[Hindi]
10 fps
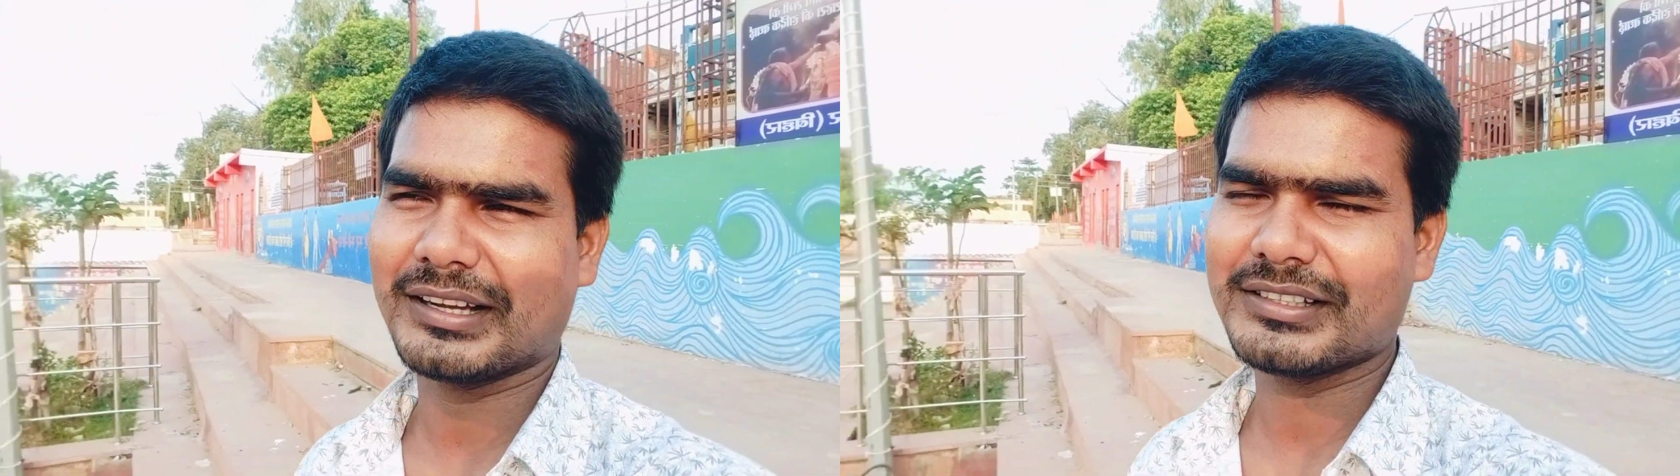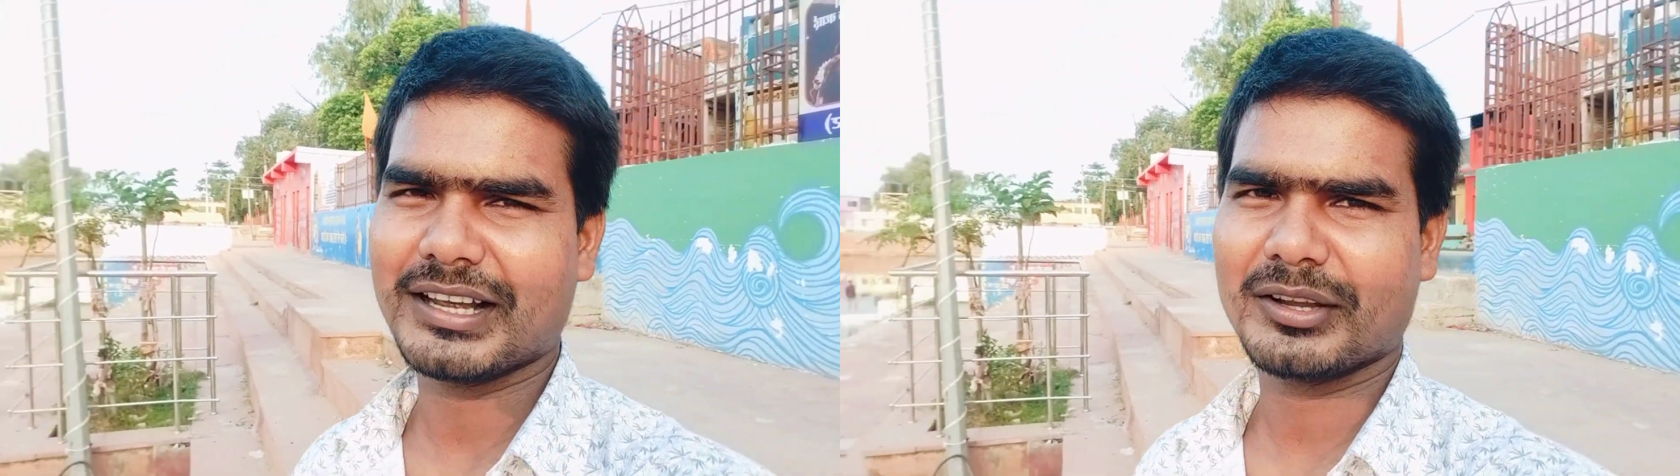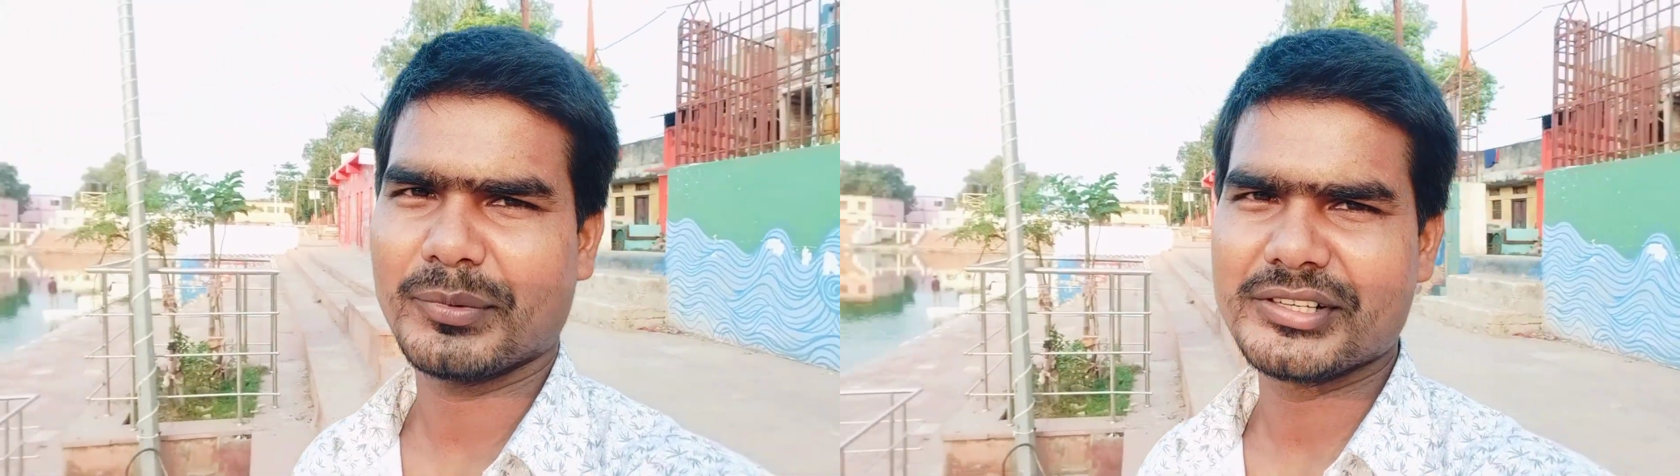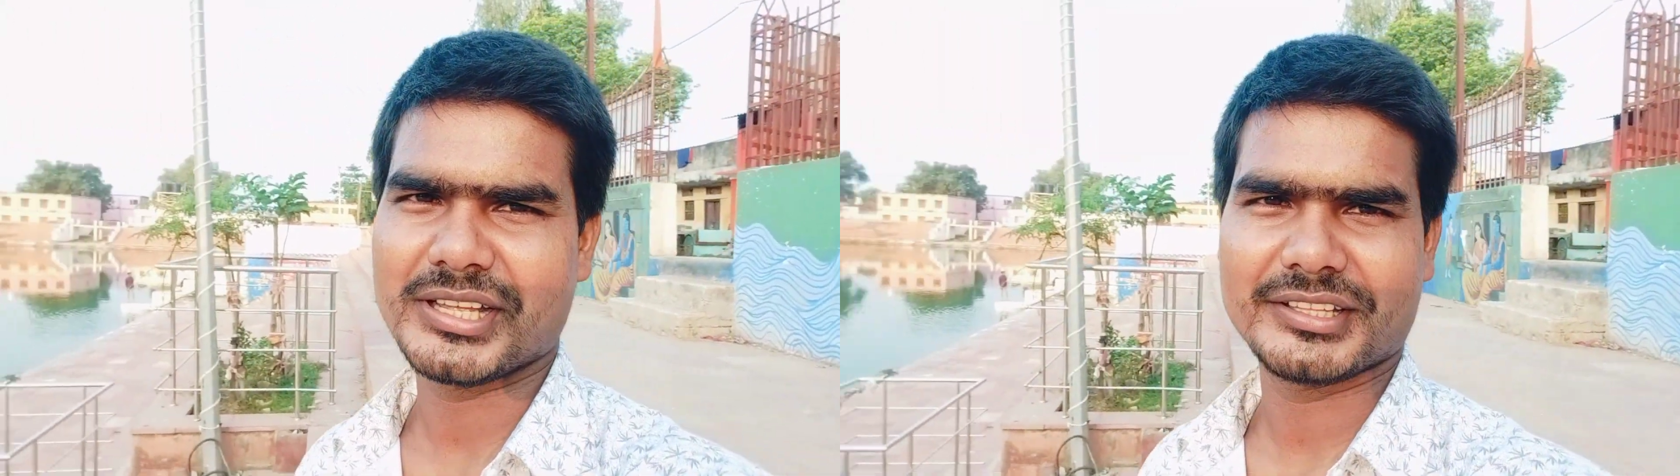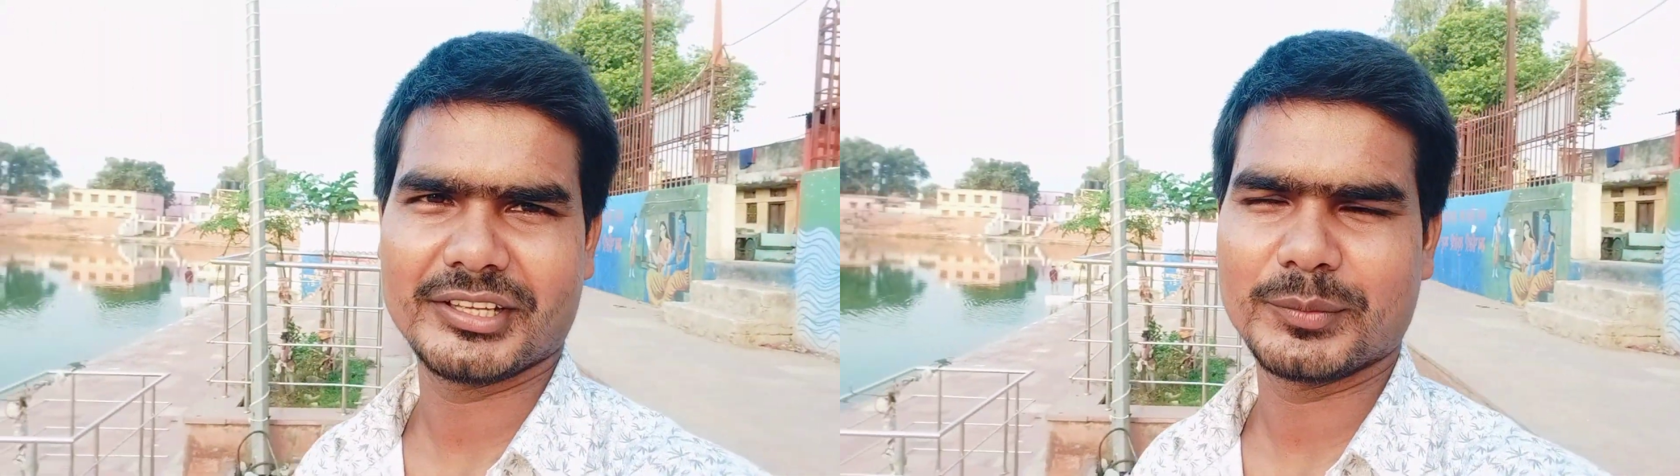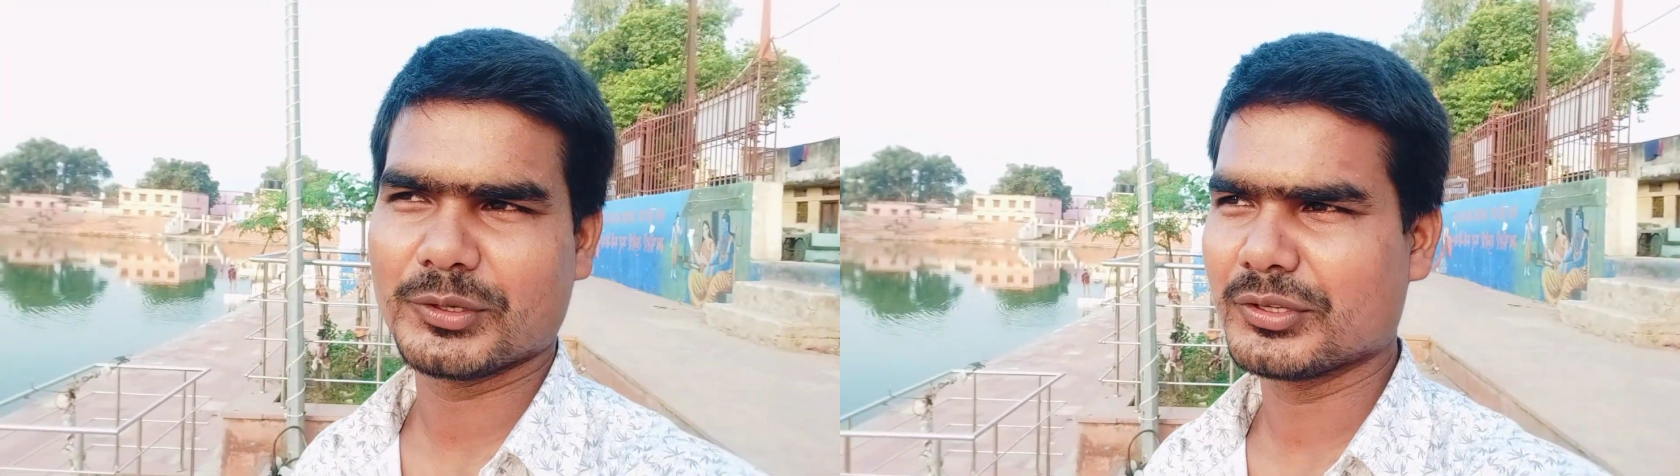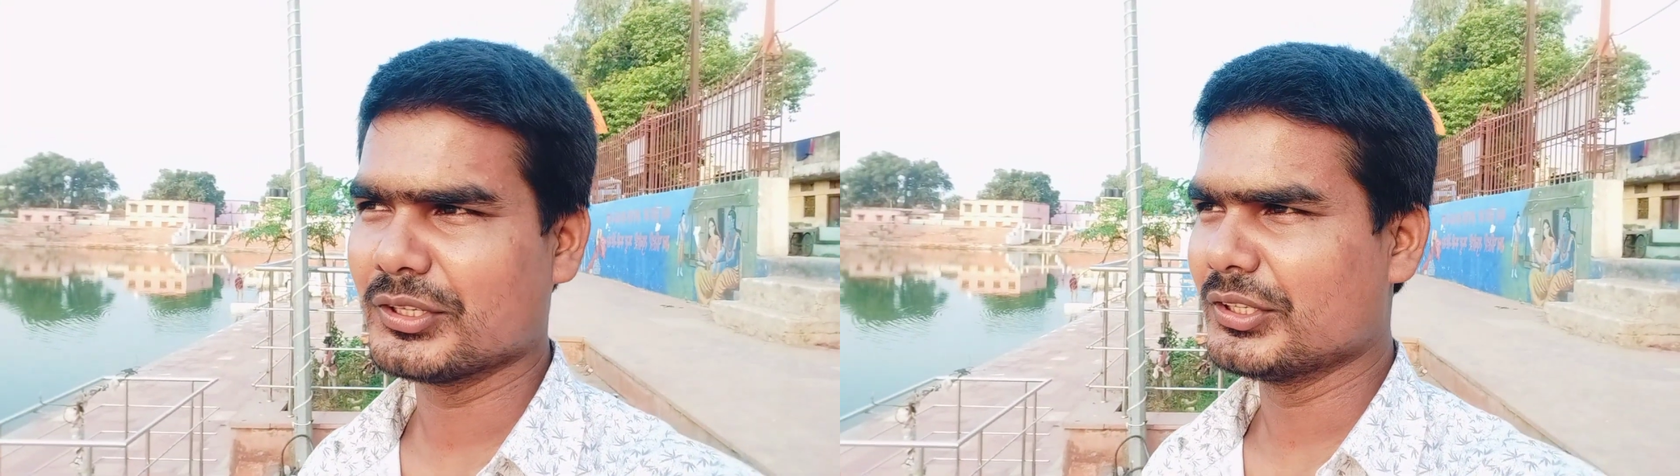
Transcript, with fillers: आगे जाके बैठ जाते हैं हम लोग